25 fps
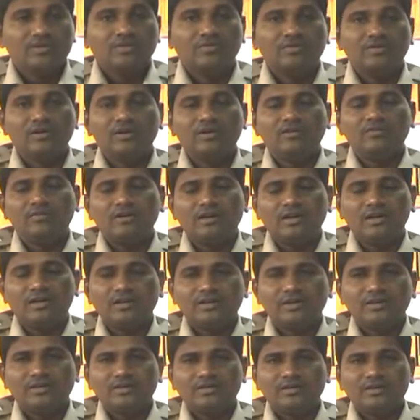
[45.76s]
వీళ్ళు
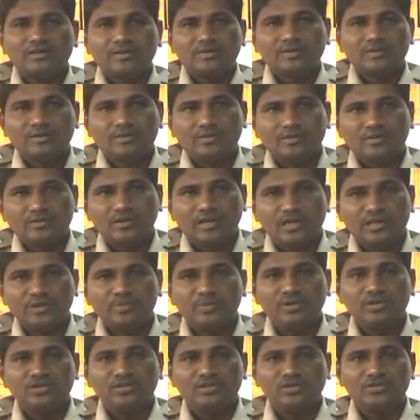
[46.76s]
వాళ్ళని
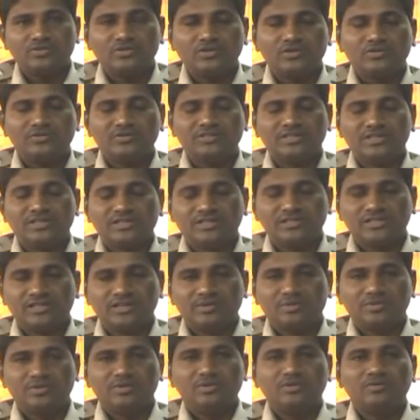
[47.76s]
అదుపులోకి తీసుకుని
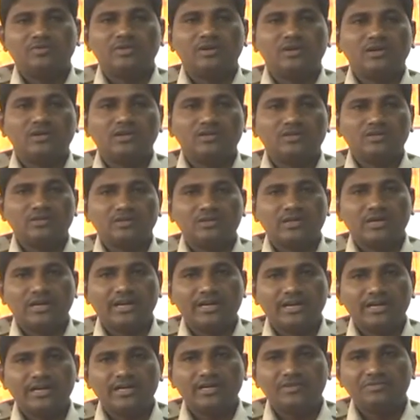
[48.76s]
విచారించినప్పుడు వాళ్ళు
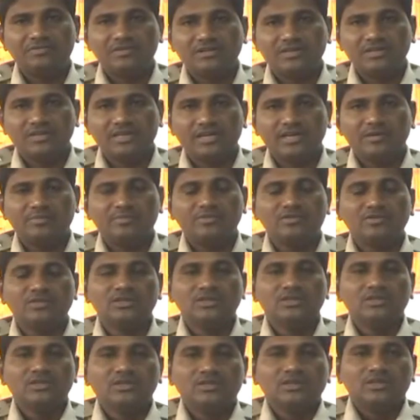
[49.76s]
ఆడేటటువంటి గేమ్
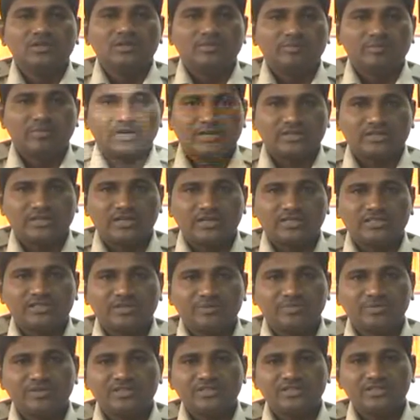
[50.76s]
మట్కా అని
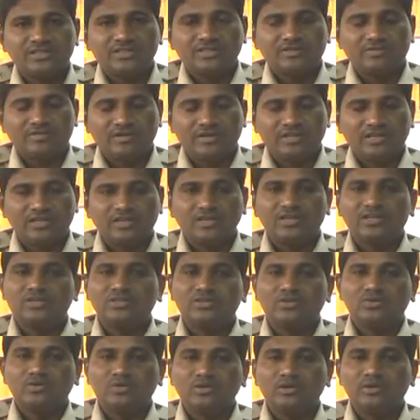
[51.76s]
చెప్పేసి వాళ్ళ దగ్గర
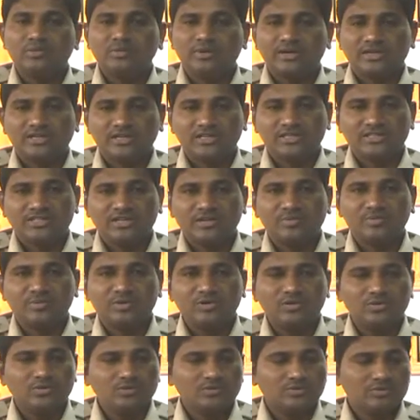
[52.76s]
నుంచి కొన్ని మట్కా
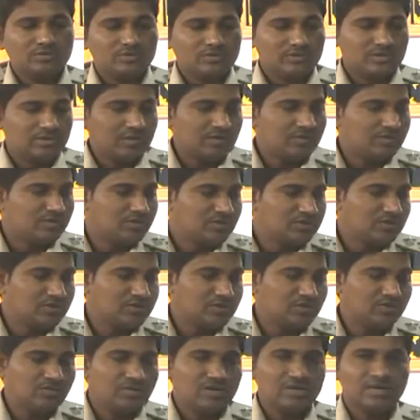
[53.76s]
స్లిప్పులు తర్వాత
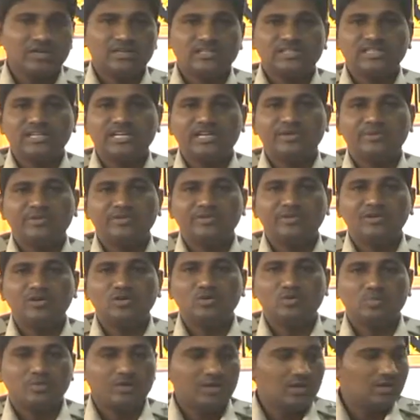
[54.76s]
వచ్చేసి ఒక లక్ష యాభై వేల
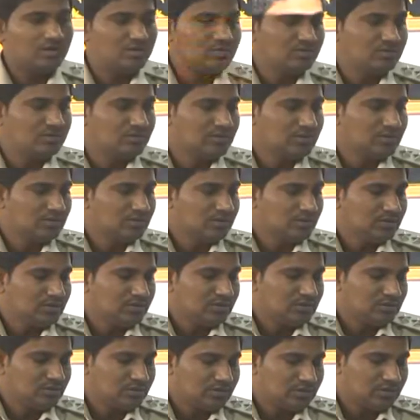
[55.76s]
రూపాయలు
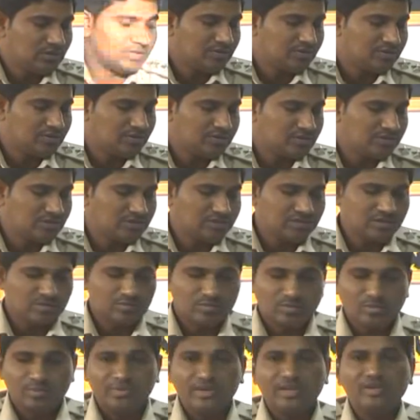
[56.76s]
తర్వాత వచ్చేసి
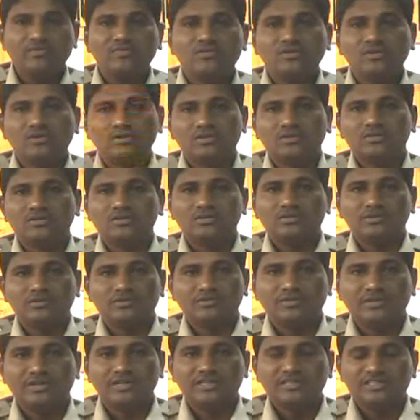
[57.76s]
మొబైల్ ఫోను
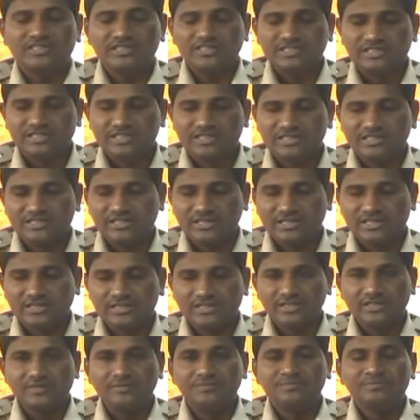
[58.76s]
వీటిని సీజ్ చేయడం జరిగింది